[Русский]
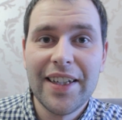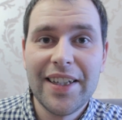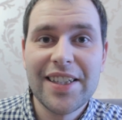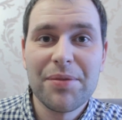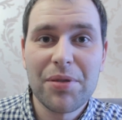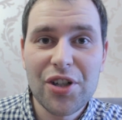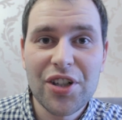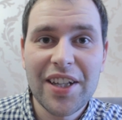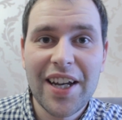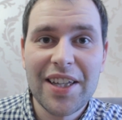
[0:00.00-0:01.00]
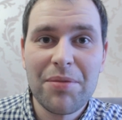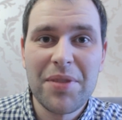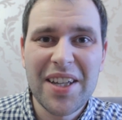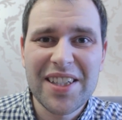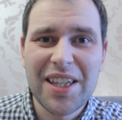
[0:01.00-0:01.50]
И изображены они
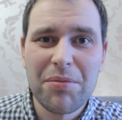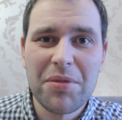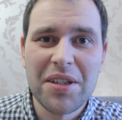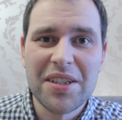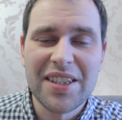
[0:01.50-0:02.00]
мерзкими,